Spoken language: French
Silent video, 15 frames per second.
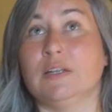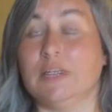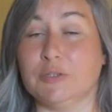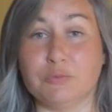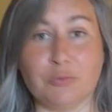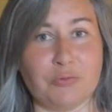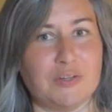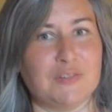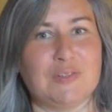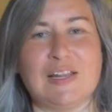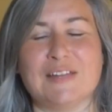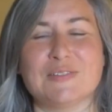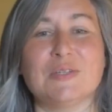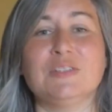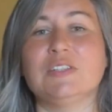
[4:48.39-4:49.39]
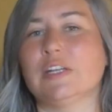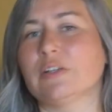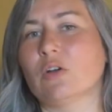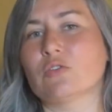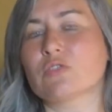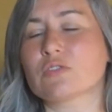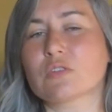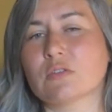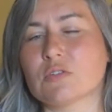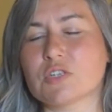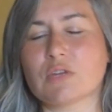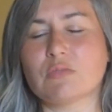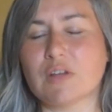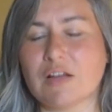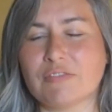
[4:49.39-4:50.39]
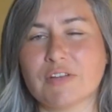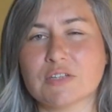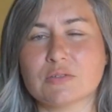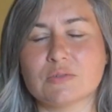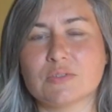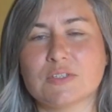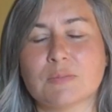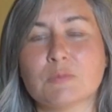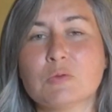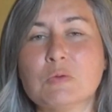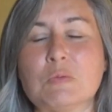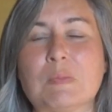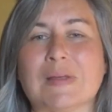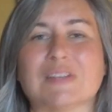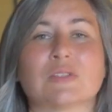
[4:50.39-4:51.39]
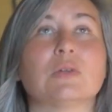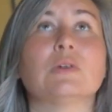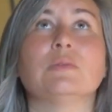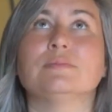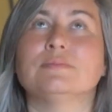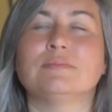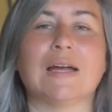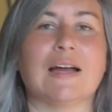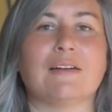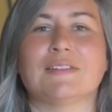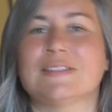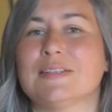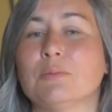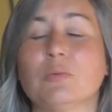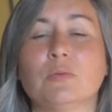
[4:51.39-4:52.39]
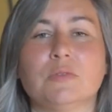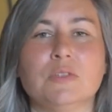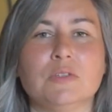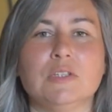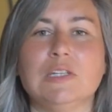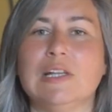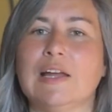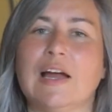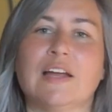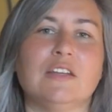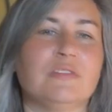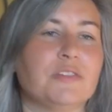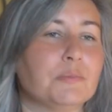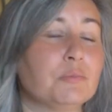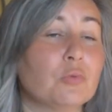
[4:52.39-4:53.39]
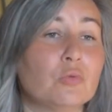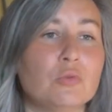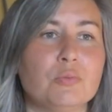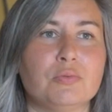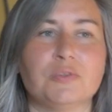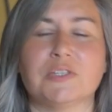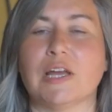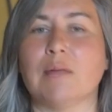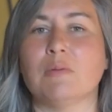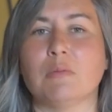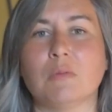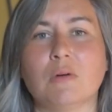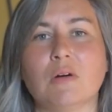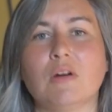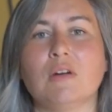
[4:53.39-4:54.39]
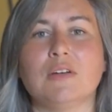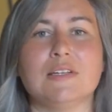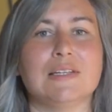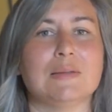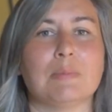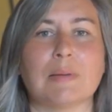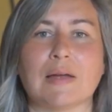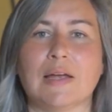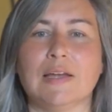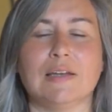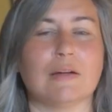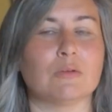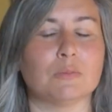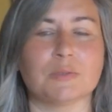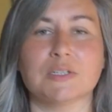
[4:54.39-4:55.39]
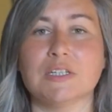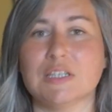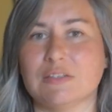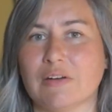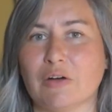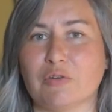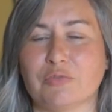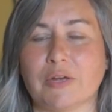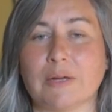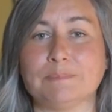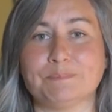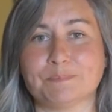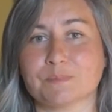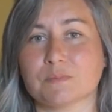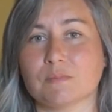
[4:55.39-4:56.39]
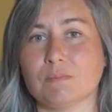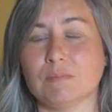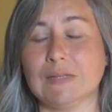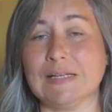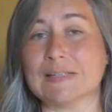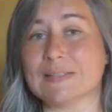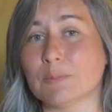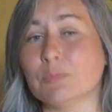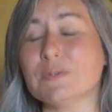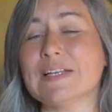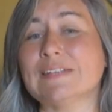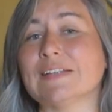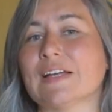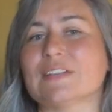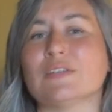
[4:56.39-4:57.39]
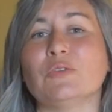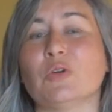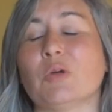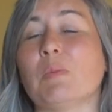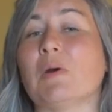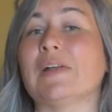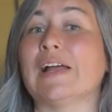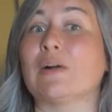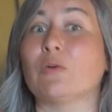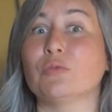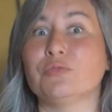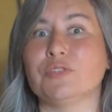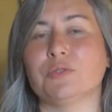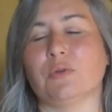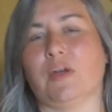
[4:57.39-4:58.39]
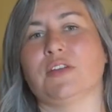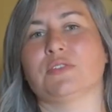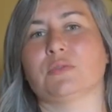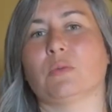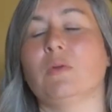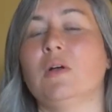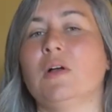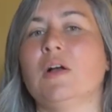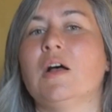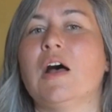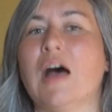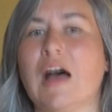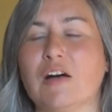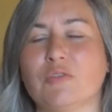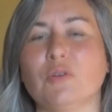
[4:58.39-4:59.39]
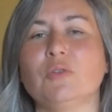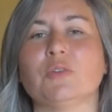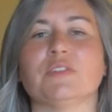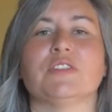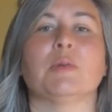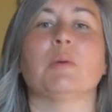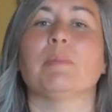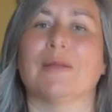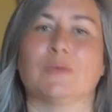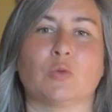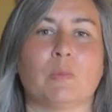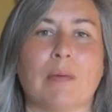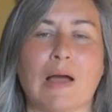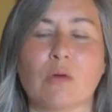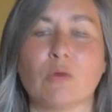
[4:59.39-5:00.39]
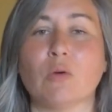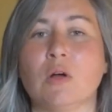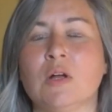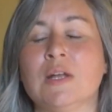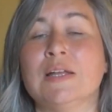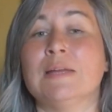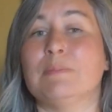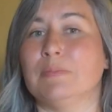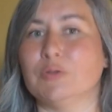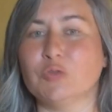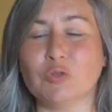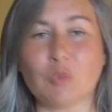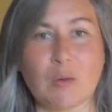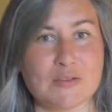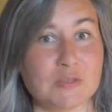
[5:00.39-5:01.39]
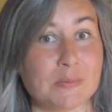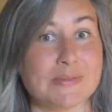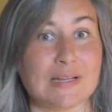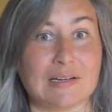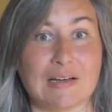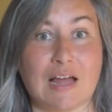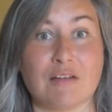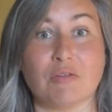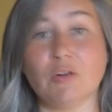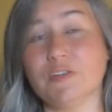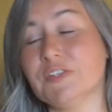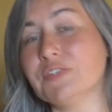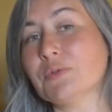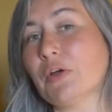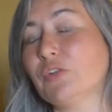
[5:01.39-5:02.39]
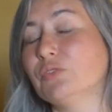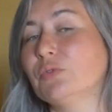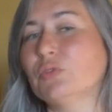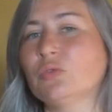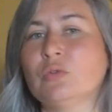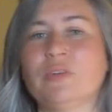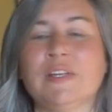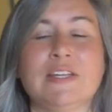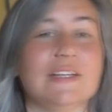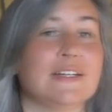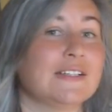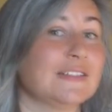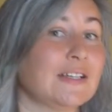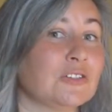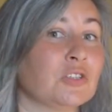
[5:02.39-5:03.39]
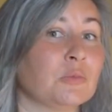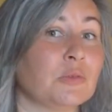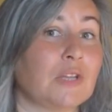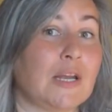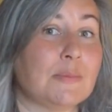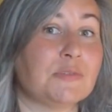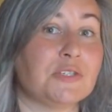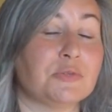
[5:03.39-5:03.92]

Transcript: et que vous faites la zone, il y a de grandes chances que votre chien vous la fasse au deuxième coup parce que bah, c'est bon, il est arrivé beaucoup plus calmement, il est prêt, il a compris, il va refaire. C'est plus intéressant de reprendre la configuration avant, donc évidemment pas tout le parcours, mais deux trois obstacles avant, histoire de vous retrouver exactement dans la même